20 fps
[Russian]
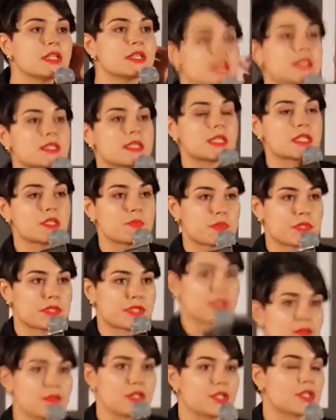да, стресс
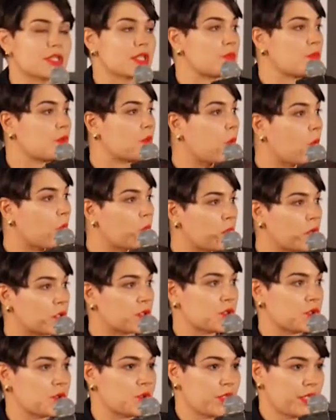представляет собой
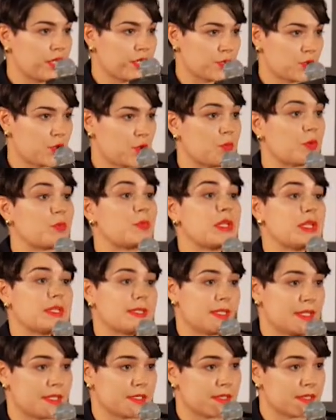комплексную реакцию
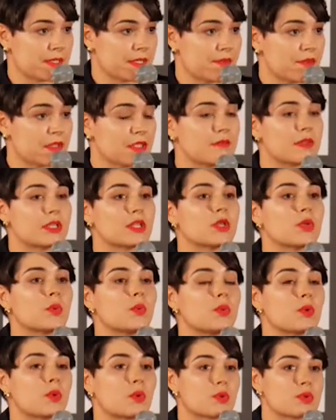мобилизации в ответ на
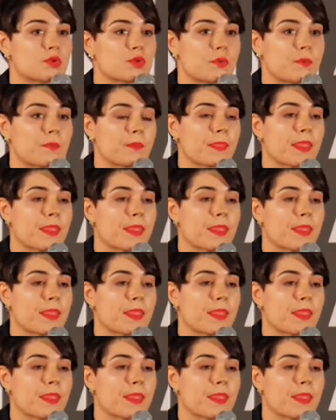угрозу.